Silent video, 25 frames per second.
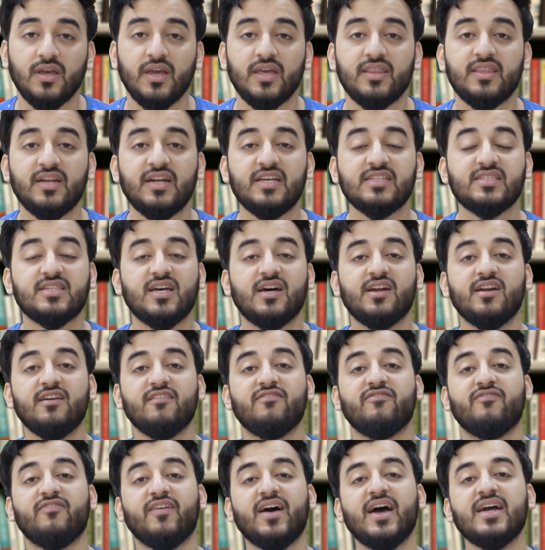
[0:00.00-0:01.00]
इतने सारे
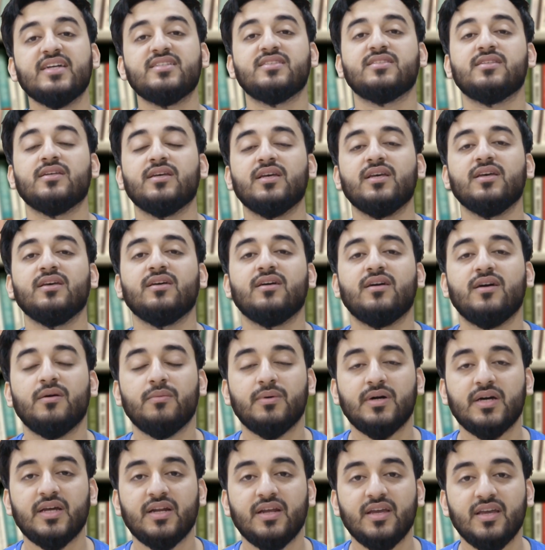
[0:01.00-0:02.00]
फैक्ट्स है
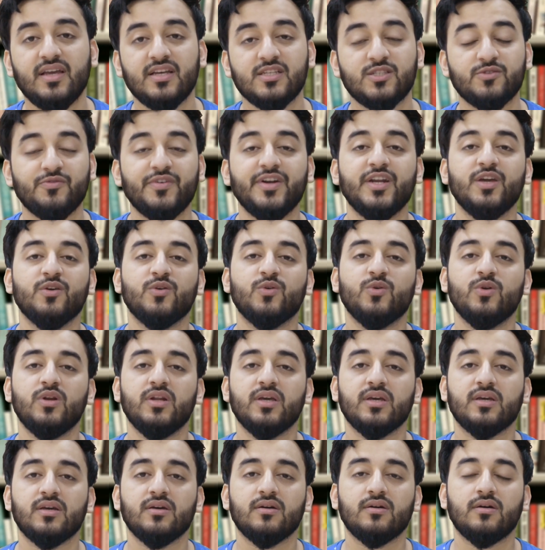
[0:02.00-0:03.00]
हमारे इस वीडियो को
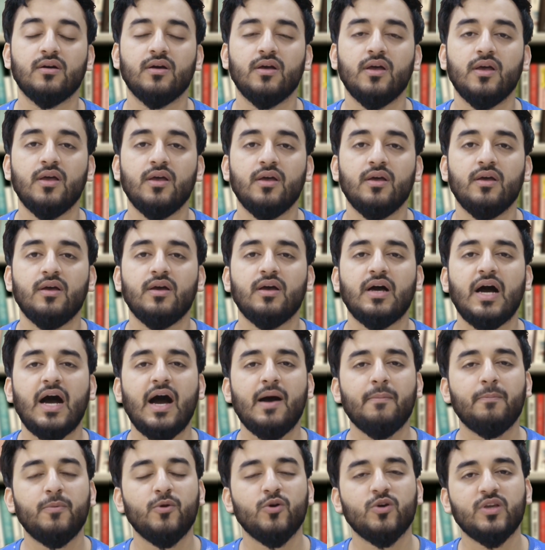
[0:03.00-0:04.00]
लेकर
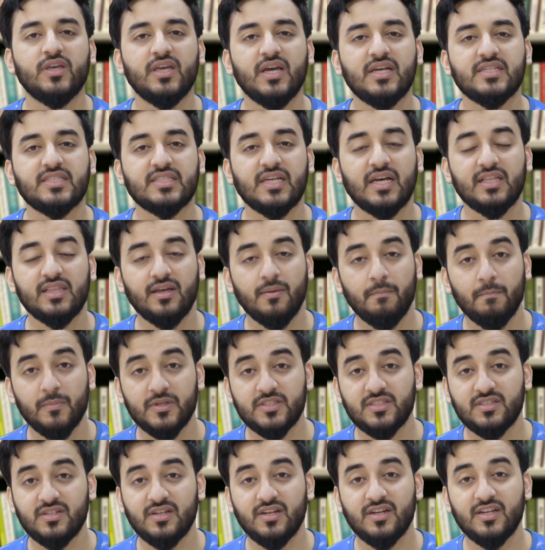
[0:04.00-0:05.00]
आप लोग क्या ज़्यादा
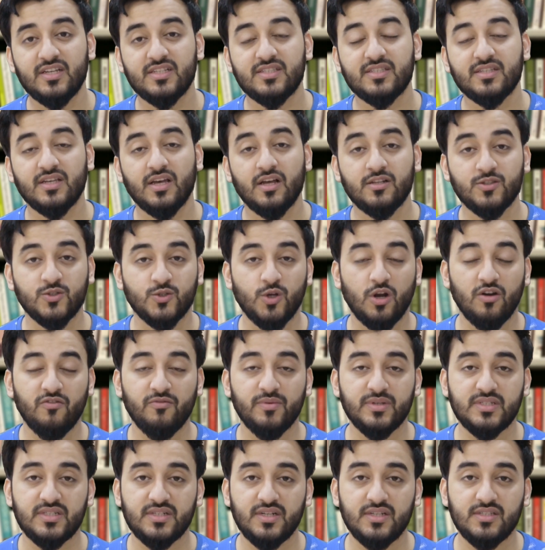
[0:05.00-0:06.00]
मिस्टीरियस अनसॉल्व
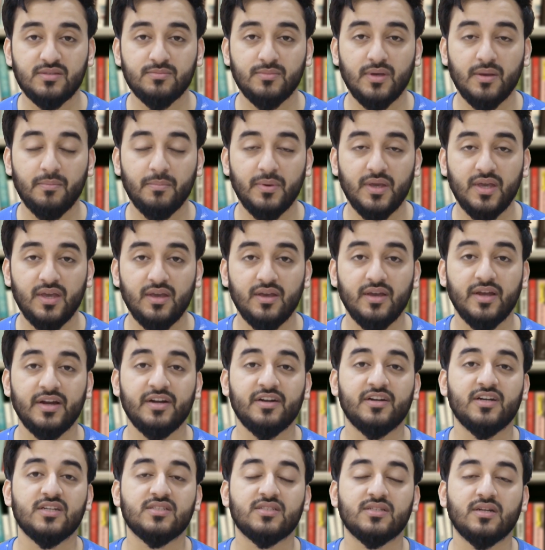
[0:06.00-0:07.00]
मिस्ट्रीज में भी
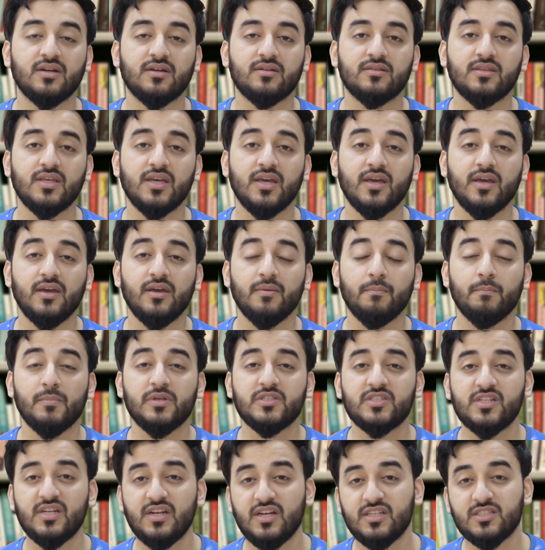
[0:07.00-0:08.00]
इंटरेस्ट रखते हैं
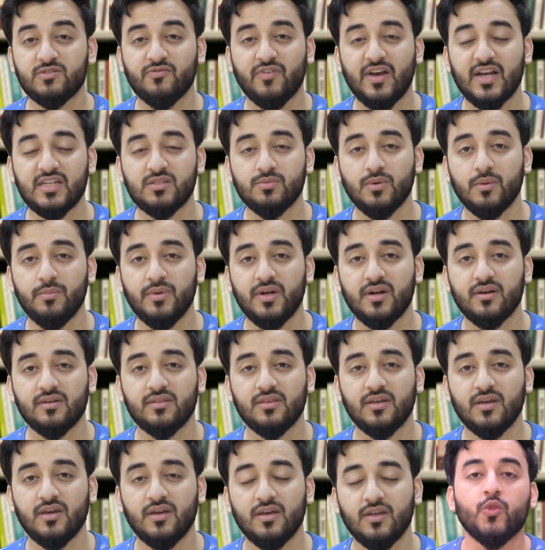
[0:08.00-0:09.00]
मिस्टीरियस फैक्ट्स में भी
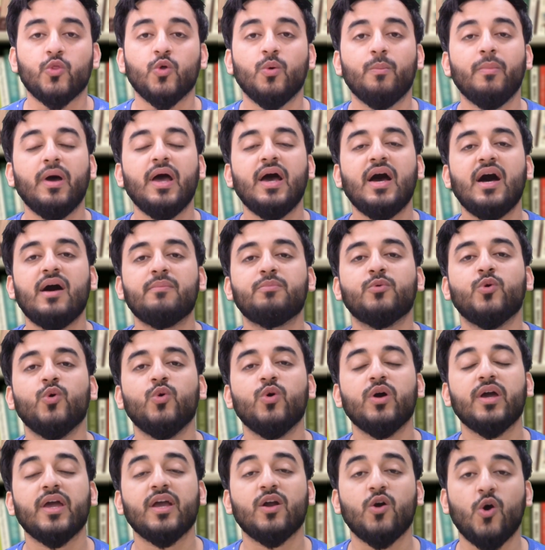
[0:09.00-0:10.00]
रखते हैं तो मैं
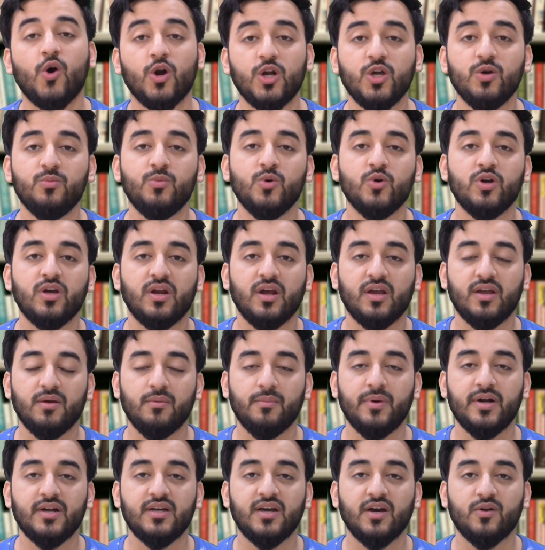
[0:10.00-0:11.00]
आपको एक ऑडियो बुक
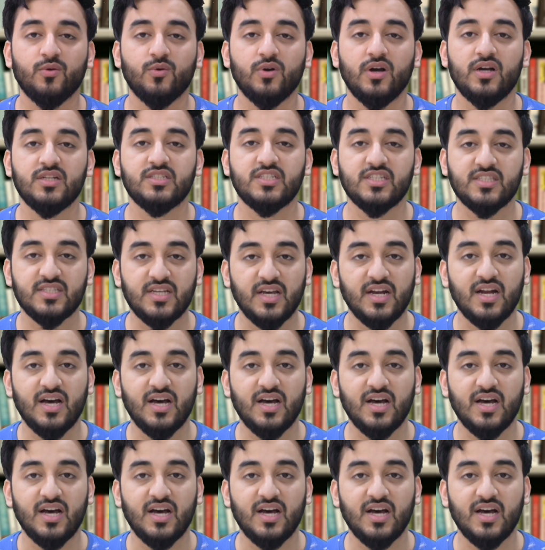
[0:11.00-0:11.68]
रेकमेंड करूंगा जिसका